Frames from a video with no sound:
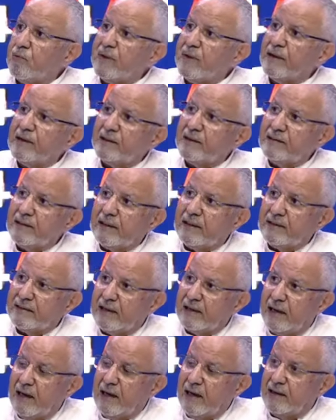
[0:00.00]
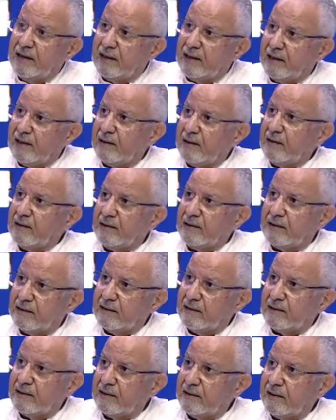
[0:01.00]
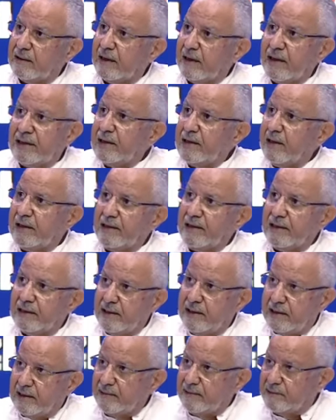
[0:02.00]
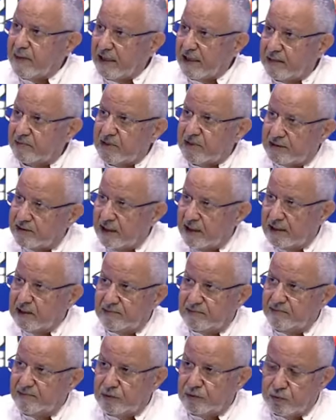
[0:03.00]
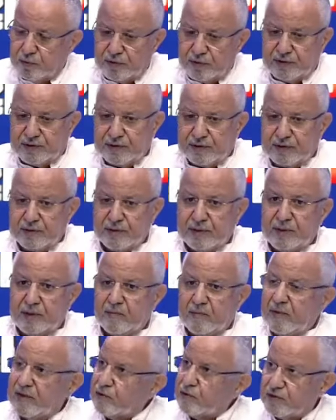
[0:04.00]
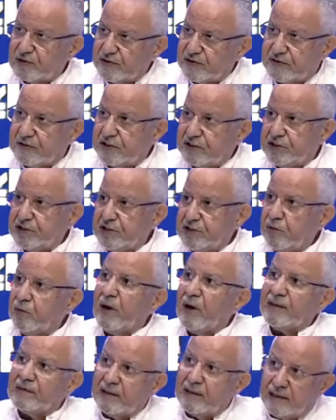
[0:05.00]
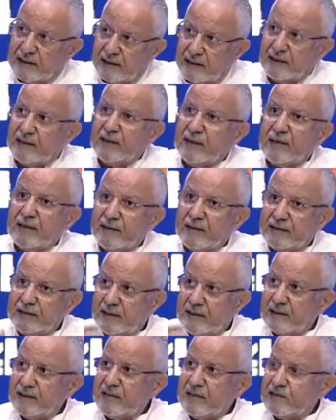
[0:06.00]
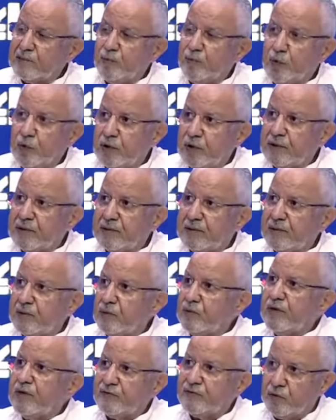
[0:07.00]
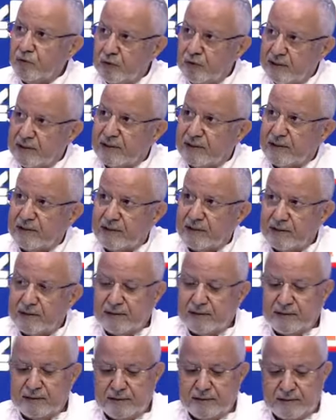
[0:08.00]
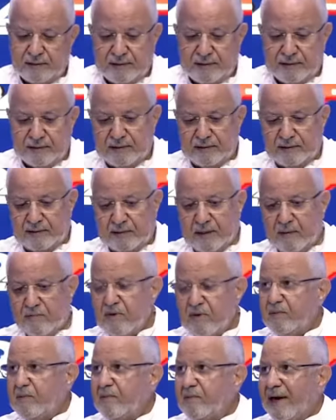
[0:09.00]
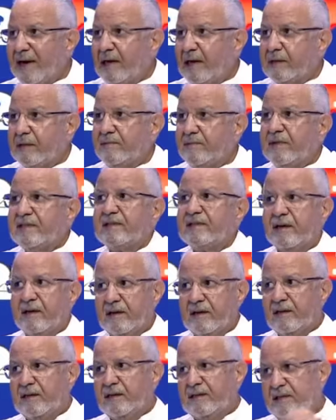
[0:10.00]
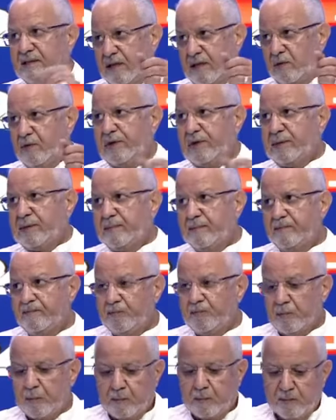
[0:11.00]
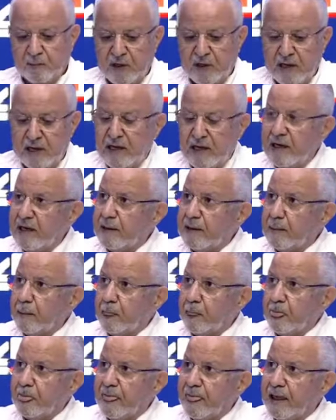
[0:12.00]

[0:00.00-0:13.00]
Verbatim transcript: ثم يعني اعلى آه، آه، هيئه اللي هي محكمه التعقيب في تونس ما تنصفكش وقتها يسمحوا لك ويفتحوا لك آه، ابواب التقاضي التقاضي الدولي جديد شو